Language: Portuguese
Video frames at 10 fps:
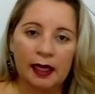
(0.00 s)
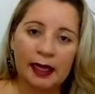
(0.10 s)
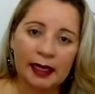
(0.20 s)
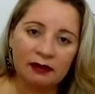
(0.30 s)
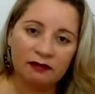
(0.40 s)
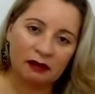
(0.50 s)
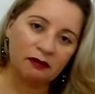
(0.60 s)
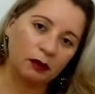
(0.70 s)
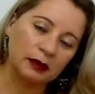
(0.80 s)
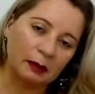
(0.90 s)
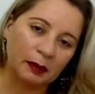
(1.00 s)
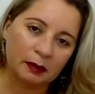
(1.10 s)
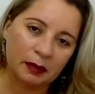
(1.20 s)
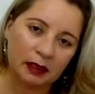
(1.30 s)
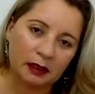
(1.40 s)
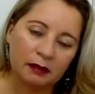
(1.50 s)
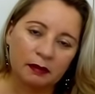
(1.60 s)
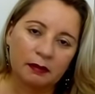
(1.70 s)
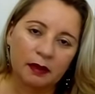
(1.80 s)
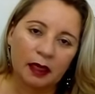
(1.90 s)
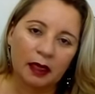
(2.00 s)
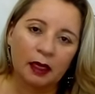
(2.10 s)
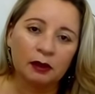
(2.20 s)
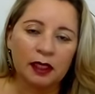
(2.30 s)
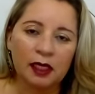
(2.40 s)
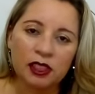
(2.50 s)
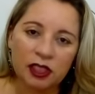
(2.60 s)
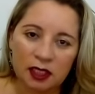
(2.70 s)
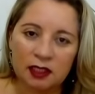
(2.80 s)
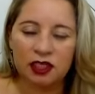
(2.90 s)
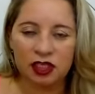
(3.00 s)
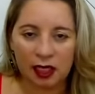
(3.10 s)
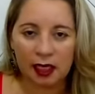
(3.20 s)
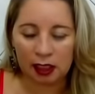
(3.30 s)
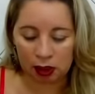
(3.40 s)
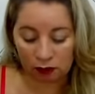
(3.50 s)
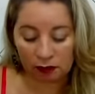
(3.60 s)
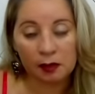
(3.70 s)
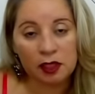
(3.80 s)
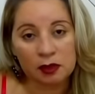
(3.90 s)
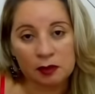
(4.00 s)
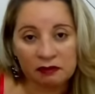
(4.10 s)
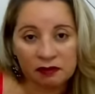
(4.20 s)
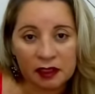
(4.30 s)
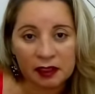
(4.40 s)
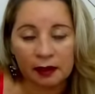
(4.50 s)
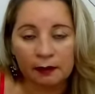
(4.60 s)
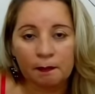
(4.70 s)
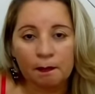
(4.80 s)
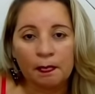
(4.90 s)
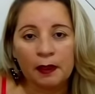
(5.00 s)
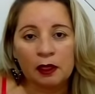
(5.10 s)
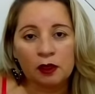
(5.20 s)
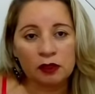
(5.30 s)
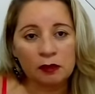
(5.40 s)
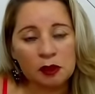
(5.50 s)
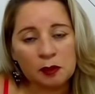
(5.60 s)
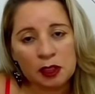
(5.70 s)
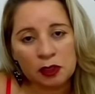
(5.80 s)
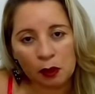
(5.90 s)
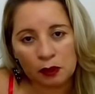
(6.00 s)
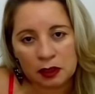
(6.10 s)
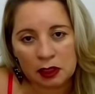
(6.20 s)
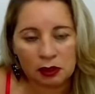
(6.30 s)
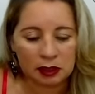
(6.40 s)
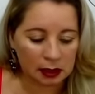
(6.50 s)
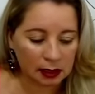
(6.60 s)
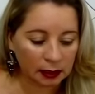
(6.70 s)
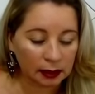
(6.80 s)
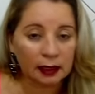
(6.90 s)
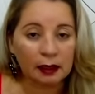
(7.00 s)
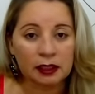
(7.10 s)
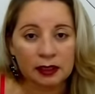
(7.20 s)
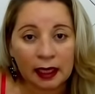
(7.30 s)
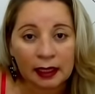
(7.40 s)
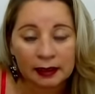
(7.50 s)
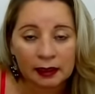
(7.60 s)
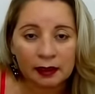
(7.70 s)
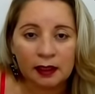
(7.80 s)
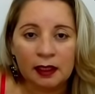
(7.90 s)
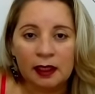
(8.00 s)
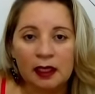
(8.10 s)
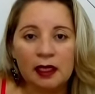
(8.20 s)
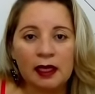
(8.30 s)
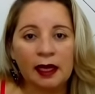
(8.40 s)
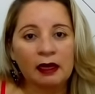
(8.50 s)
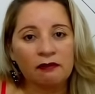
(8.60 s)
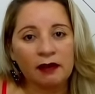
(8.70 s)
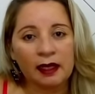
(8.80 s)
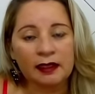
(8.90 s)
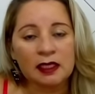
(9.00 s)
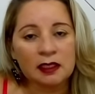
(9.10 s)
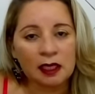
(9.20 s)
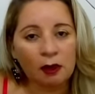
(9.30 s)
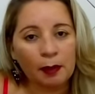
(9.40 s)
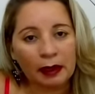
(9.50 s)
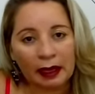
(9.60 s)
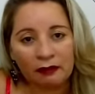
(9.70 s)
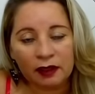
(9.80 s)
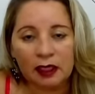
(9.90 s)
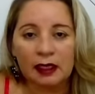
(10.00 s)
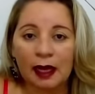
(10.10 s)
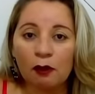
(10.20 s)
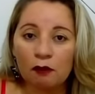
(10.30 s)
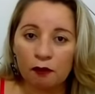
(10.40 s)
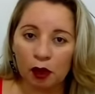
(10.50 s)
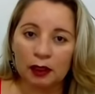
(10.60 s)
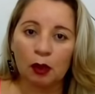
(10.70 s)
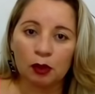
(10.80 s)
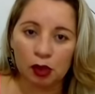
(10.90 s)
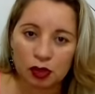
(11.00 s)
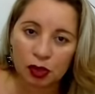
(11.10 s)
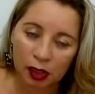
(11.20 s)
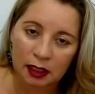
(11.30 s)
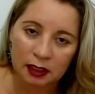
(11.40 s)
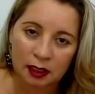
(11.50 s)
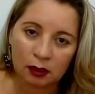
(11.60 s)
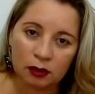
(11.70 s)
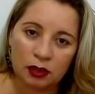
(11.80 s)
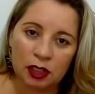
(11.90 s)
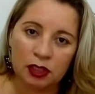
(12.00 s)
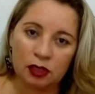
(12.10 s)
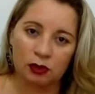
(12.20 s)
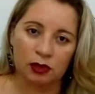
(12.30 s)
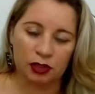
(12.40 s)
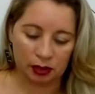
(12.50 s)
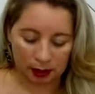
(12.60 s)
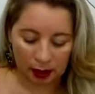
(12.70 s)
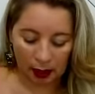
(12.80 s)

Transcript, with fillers: Ele vai voltar para mim? Eu terei chance de ter ele novamente em minha vida? Nós vamos pedir o auxílio à cigana da estrada e ela vai trazer uma palavra que irá confortar o nosso coração no dia de hoje.